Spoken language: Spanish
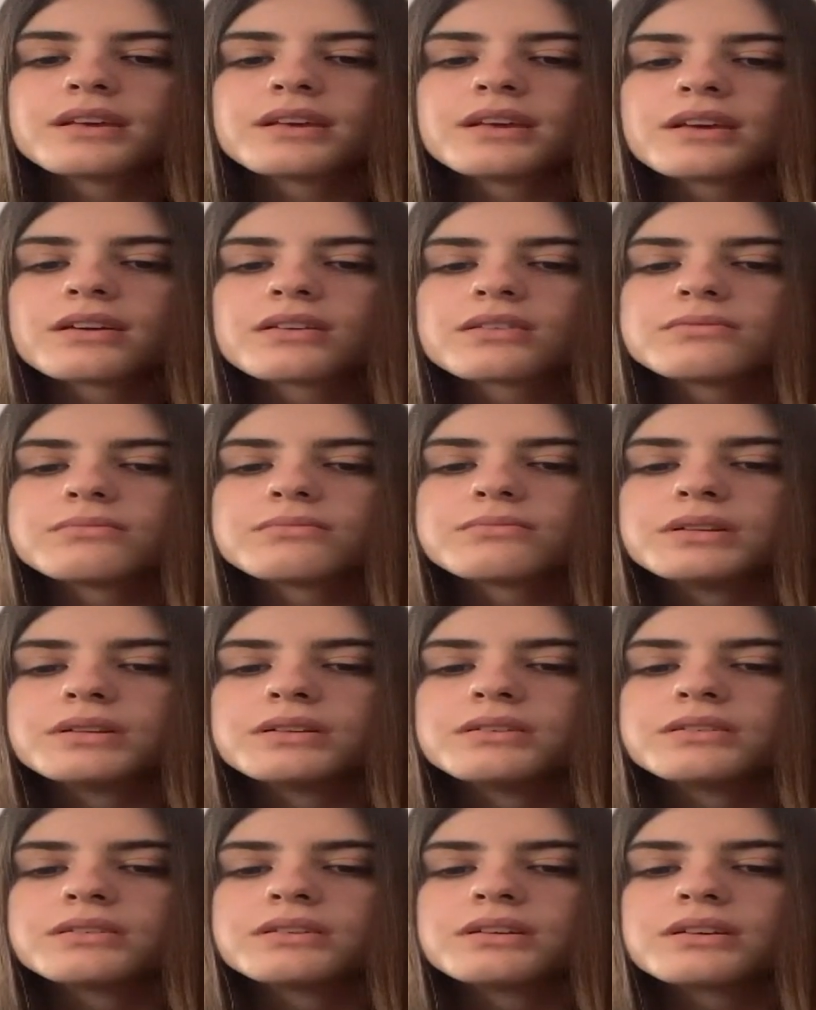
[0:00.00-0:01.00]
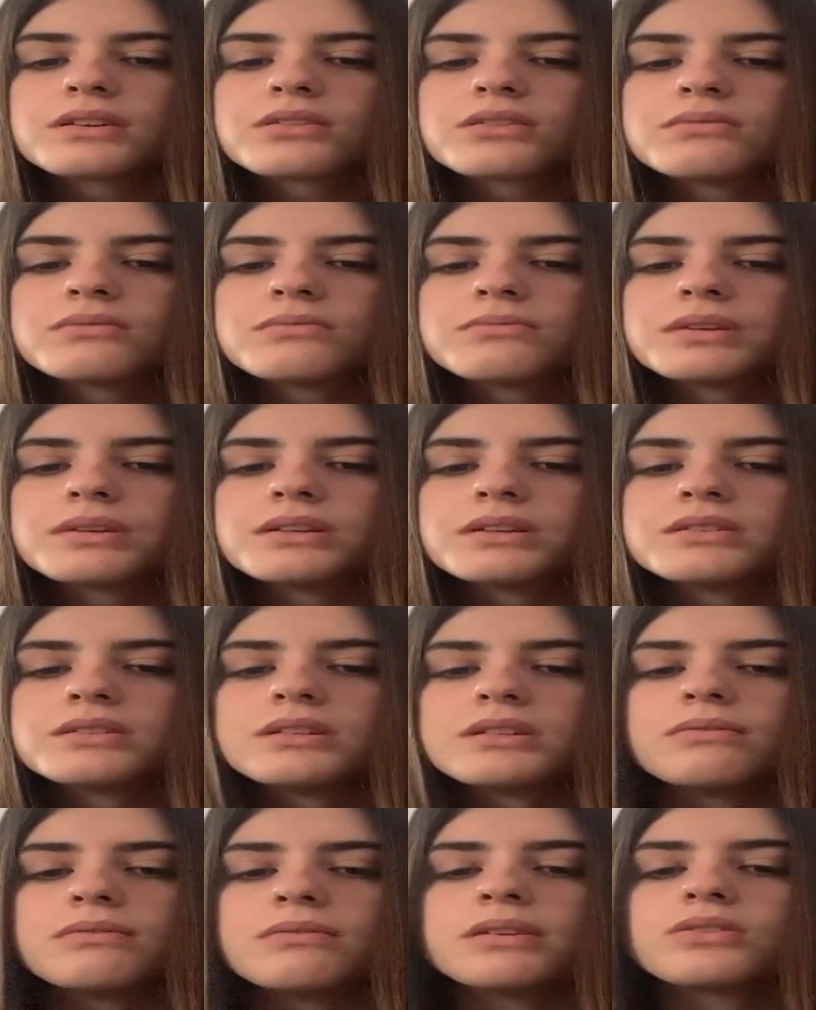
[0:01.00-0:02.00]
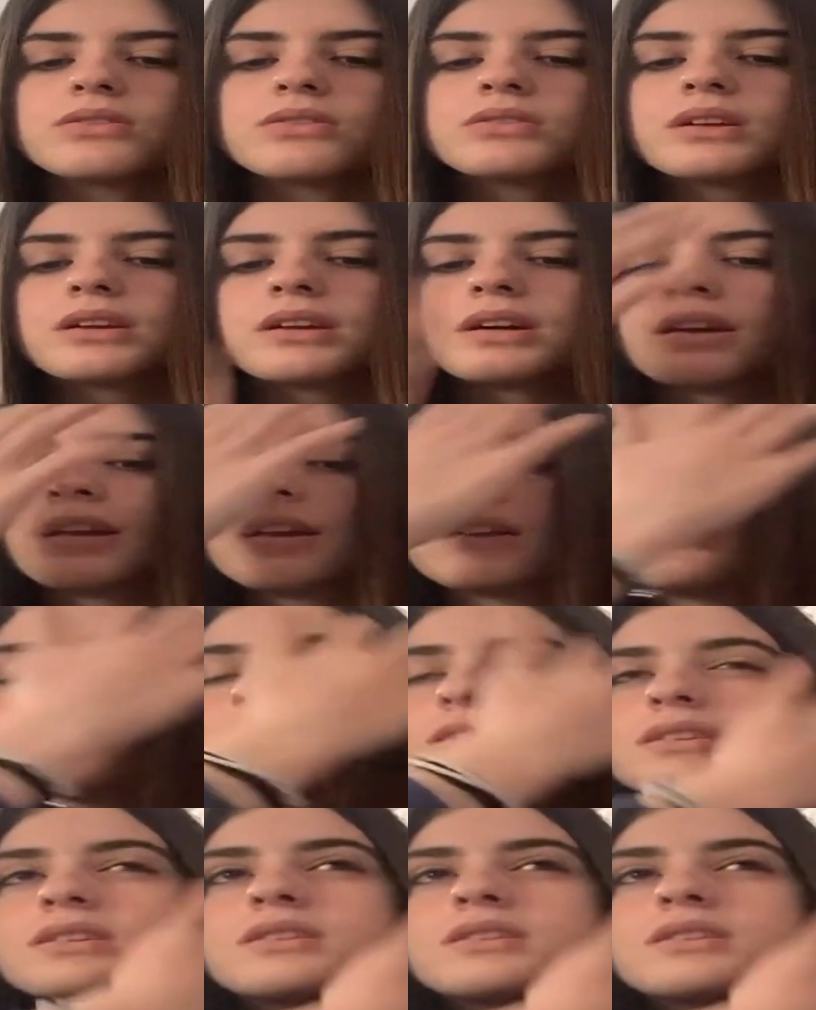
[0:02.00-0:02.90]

Es, es comprensible, no te rayes.